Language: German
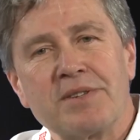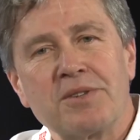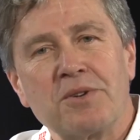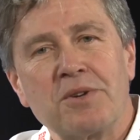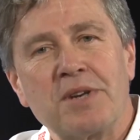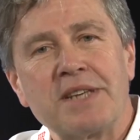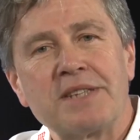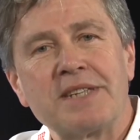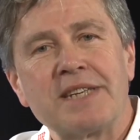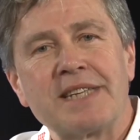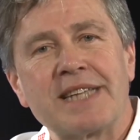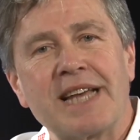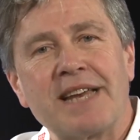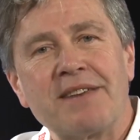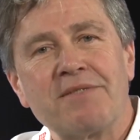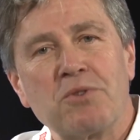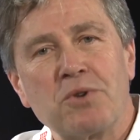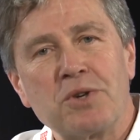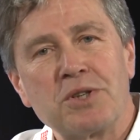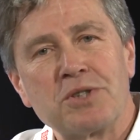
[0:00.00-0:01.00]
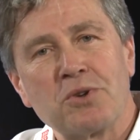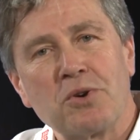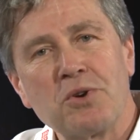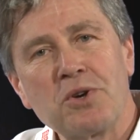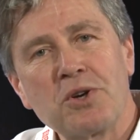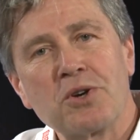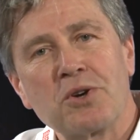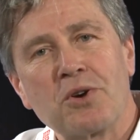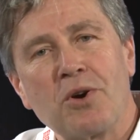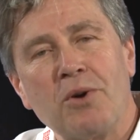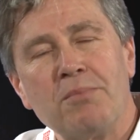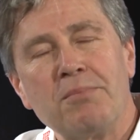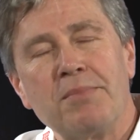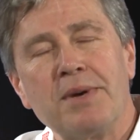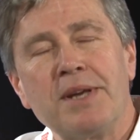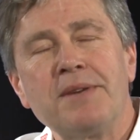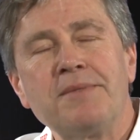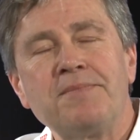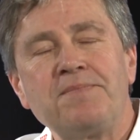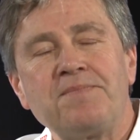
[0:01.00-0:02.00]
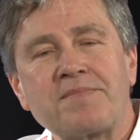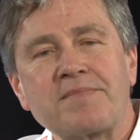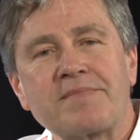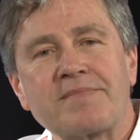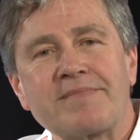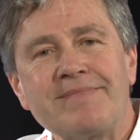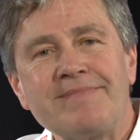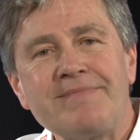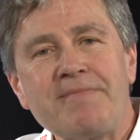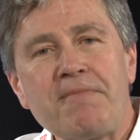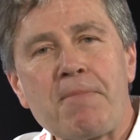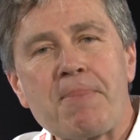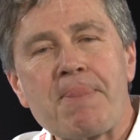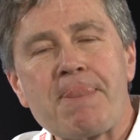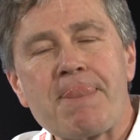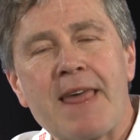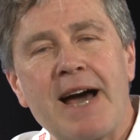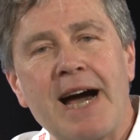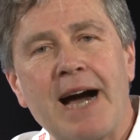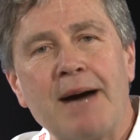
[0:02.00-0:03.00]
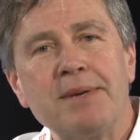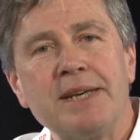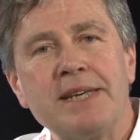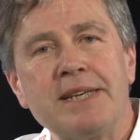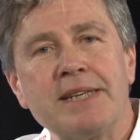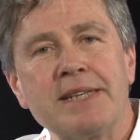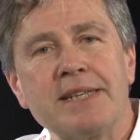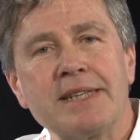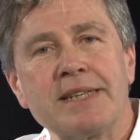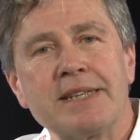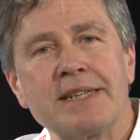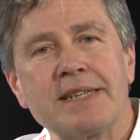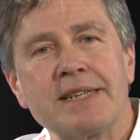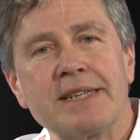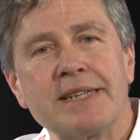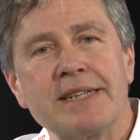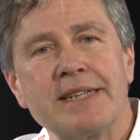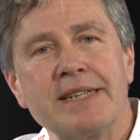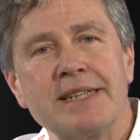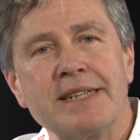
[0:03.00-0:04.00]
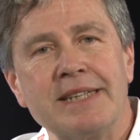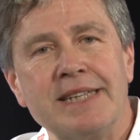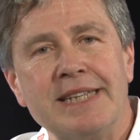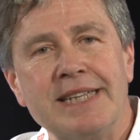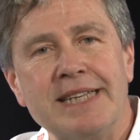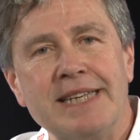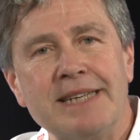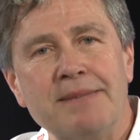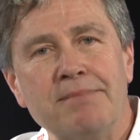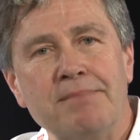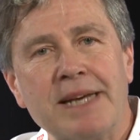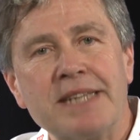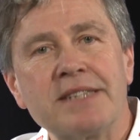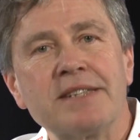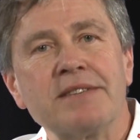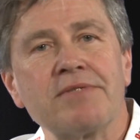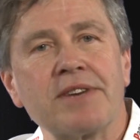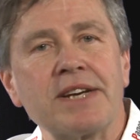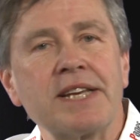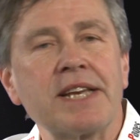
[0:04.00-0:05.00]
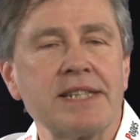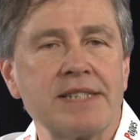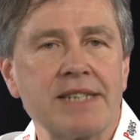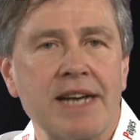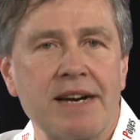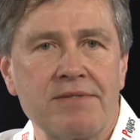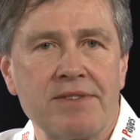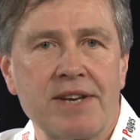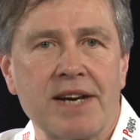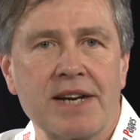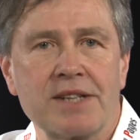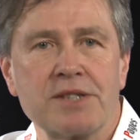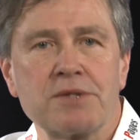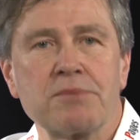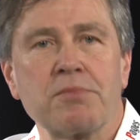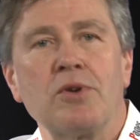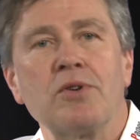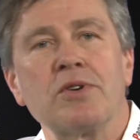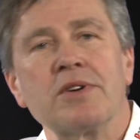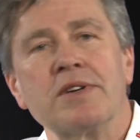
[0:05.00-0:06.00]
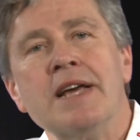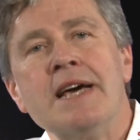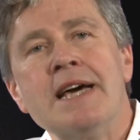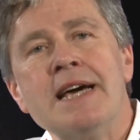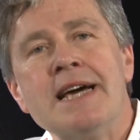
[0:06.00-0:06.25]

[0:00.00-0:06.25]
Sodass ich dann, wo ich zurückgekommen bin, habe ich die Messe Friedrichshafen angesprochen.